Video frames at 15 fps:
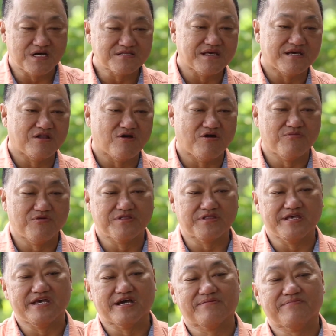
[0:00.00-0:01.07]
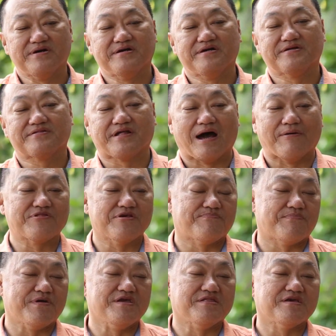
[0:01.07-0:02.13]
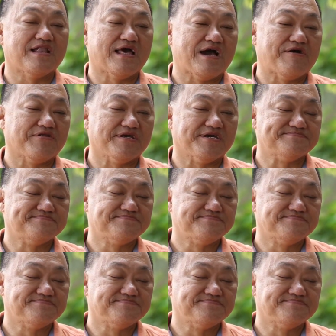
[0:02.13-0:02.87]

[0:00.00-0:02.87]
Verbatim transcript: ตั้งแต่นอนบนเตียงเมื่อ 30 ปีที่แล้วเนี่ย